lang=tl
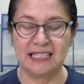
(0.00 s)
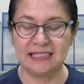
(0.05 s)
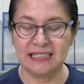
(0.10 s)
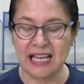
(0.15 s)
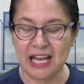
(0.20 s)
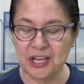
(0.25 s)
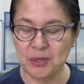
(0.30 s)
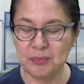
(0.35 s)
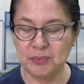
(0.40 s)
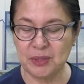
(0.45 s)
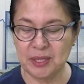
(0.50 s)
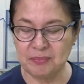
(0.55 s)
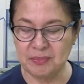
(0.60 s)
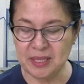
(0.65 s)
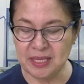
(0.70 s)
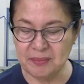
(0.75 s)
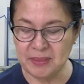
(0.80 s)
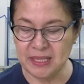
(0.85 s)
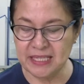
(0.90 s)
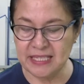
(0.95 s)
At tayo po
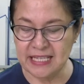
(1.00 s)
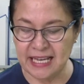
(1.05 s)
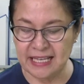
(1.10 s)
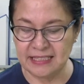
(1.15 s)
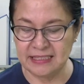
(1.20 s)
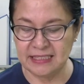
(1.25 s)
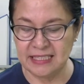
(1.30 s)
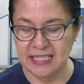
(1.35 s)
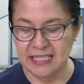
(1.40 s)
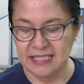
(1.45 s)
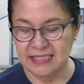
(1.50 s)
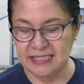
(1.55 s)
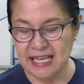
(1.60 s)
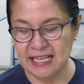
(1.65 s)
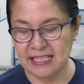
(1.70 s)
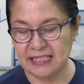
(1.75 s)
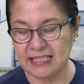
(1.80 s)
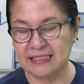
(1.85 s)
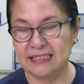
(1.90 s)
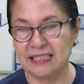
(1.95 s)
ibibigyan
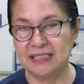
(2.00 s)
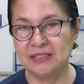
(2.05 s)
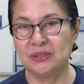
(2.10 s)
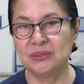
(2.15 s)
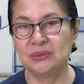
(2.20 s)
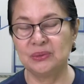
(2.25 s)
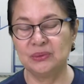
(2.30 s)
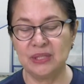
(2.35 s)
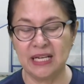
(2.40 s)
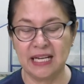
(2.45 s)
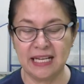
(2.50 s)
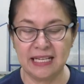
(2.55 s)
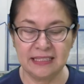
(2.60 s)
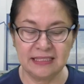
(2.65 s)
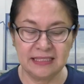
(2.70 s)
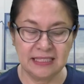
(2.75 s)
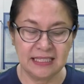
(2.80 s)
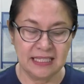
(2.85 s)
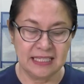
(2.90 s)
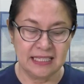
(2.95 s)
ng
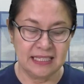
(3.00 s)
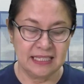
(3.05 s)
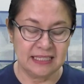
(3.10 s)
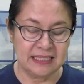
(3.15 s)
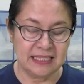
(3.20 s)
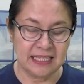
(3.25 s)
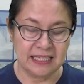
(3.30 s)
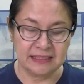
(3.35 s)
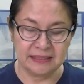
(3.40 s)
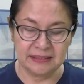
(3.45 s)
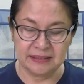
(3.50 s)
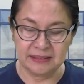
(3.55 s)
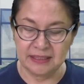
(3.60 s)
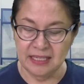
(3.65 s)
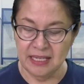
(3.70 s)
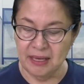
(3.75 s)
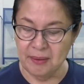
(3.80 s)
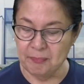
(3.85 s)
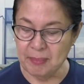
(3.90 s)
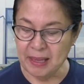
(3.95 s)
katalinuhan ng
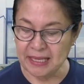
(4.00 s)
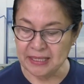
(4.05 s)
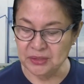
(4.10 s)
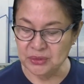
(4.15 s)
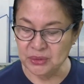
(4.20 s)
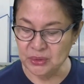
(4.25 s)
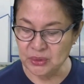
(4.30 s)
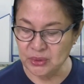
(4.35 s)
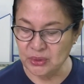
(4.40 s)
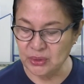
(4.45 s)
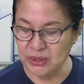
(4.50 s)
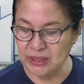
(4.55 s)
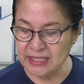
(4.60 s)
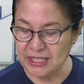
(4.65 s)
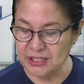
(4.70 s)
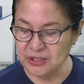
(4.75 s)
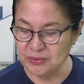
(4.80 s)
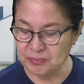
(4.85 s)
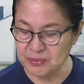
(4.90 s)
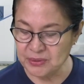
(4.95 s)
Panginoon.
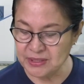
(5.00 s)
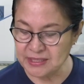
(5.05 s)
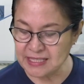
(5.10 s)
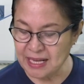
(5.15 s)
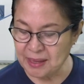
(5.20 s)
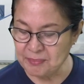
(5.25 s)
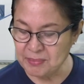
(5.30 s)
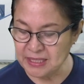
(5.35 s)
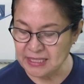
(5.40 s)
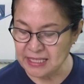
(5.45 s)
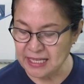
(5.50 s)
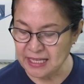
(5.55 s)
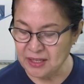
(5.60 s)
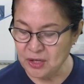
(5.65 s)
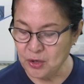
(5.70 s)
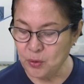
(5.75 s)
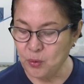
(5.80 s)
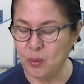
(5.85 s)
Anong pong sabi niya?